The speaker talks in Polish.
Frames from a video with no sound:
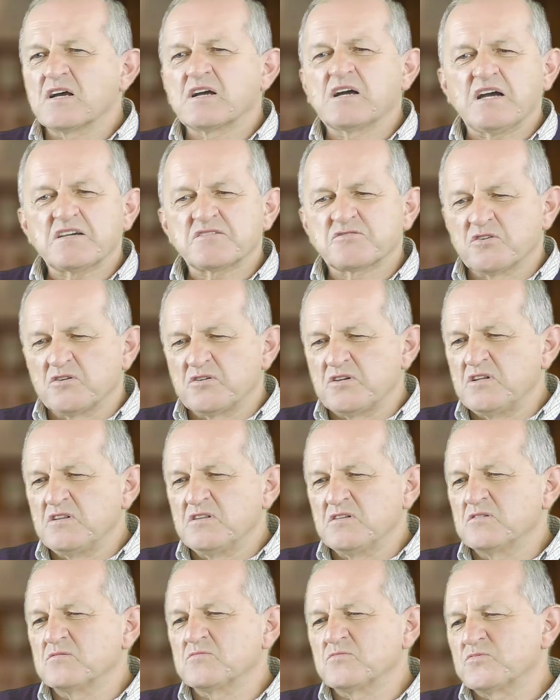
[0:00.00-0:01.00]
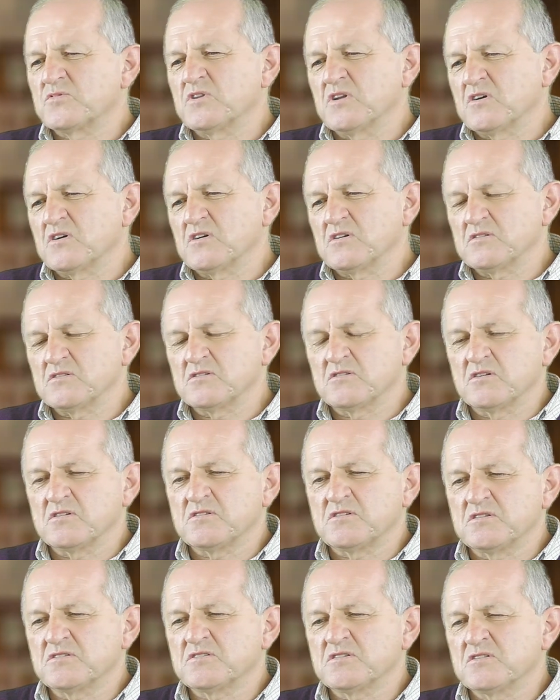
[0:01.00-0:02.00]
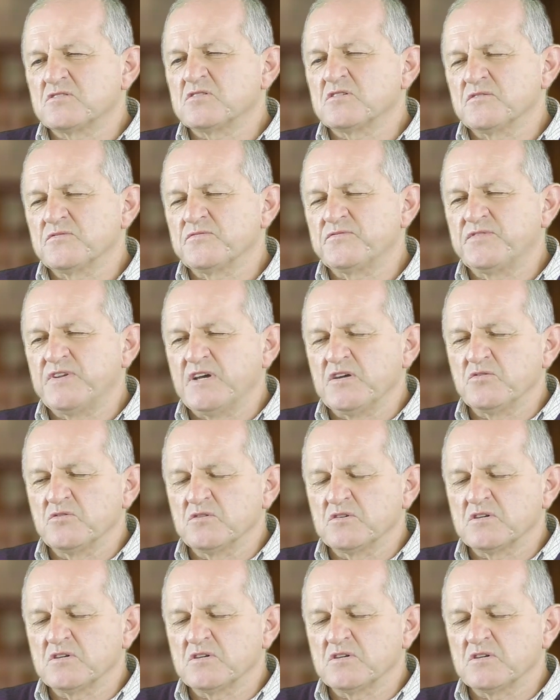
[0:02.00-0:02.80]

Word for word: każdą inną, tylko dotyczy to wielu